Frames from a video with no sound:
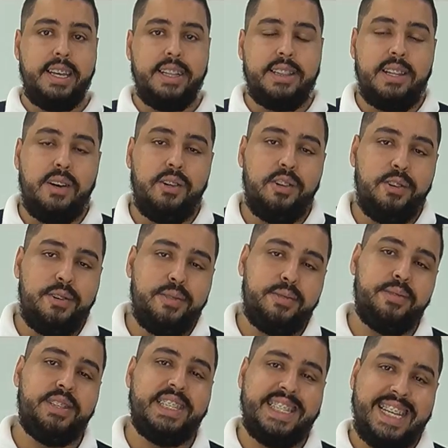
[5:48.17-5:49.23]
Então,
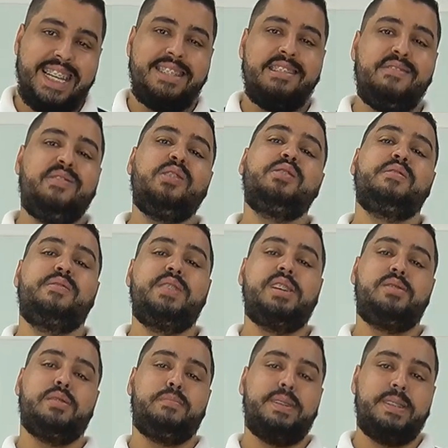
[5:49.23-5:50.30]
loucos, esse foi o
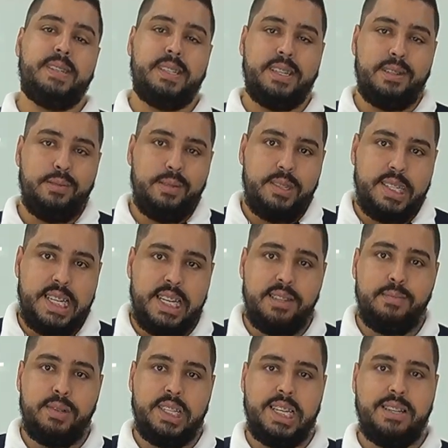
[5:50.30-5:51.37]
vídeo apresentando os
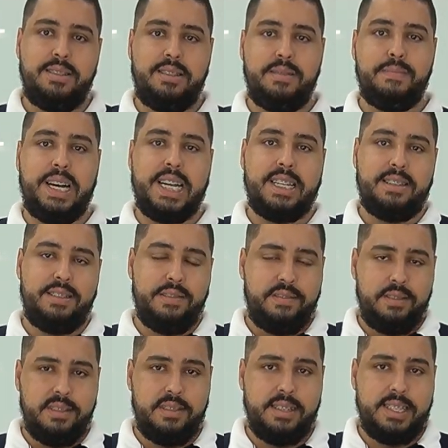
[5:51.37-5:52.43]
três modelos de máquinas de
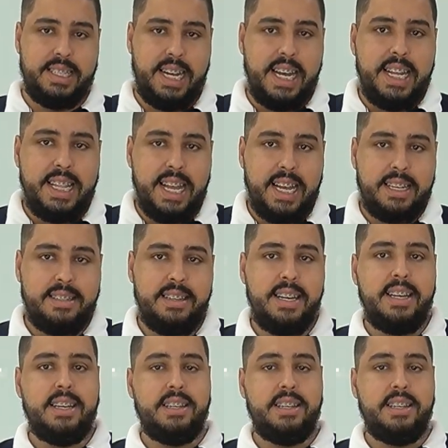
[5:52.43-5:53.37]
fusões da Redex.